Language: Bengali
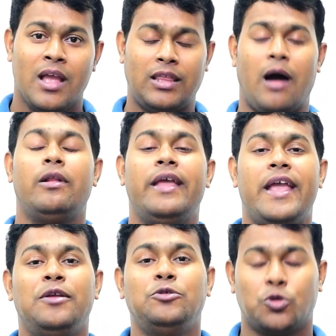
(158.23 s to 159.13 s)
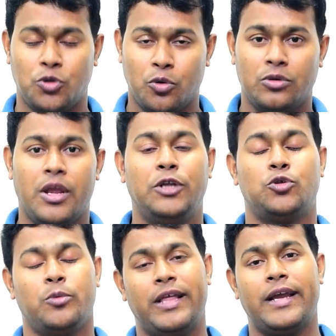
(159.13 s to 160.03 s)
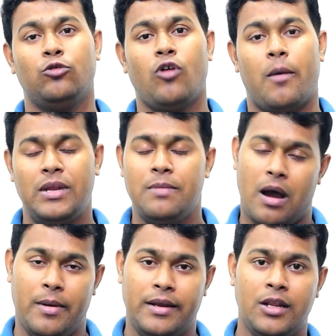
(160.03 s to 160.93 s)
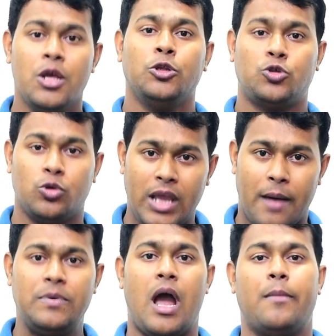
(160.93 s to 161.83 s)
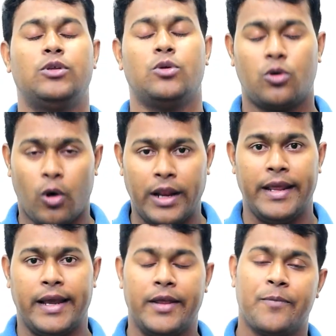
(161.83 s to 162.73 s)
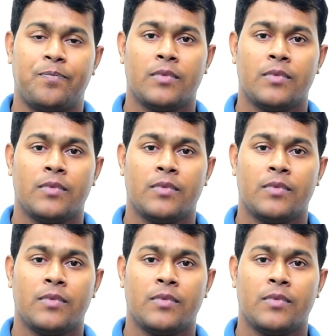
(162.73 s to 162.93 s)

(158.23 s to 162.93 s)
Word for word: তাহলে এই সুযোগ এই সুবিধা কিন্তু আপনি পাবেন যদি আপনি আবেদন করেন এখানে